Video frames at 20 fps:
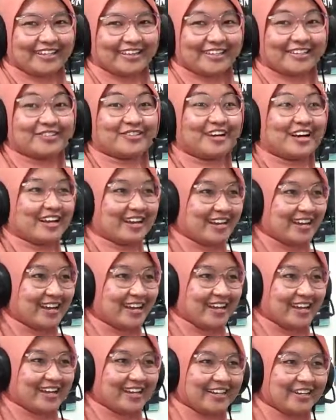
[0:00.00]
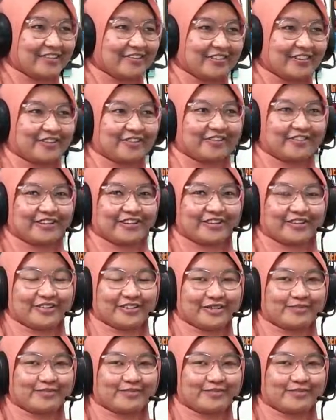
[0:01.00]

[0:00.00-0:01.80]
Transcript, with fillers: Kita juga ada di video-video